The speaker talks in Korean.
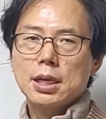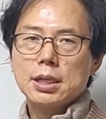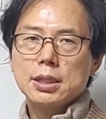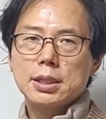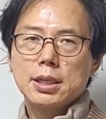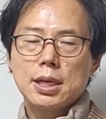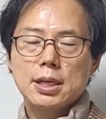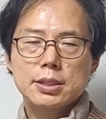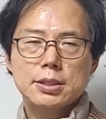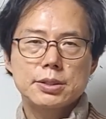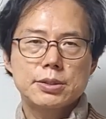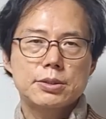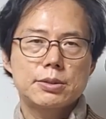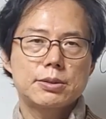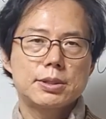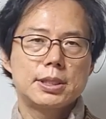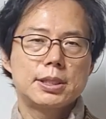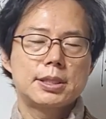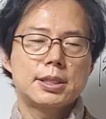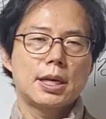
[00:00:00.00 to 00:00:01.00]
내 스스로
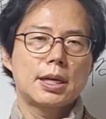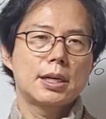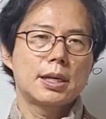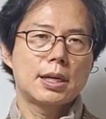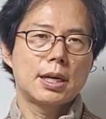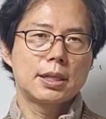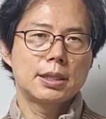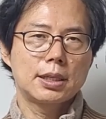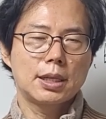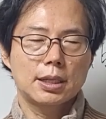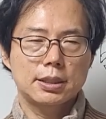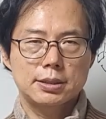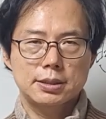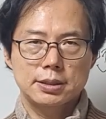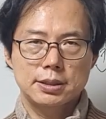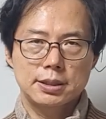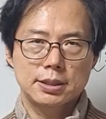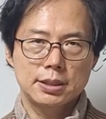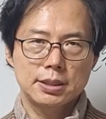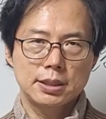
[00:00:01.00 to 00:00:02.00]
이사를
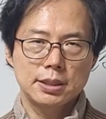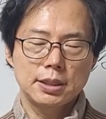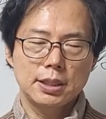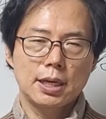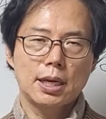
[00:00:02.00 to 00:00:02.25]
간다든지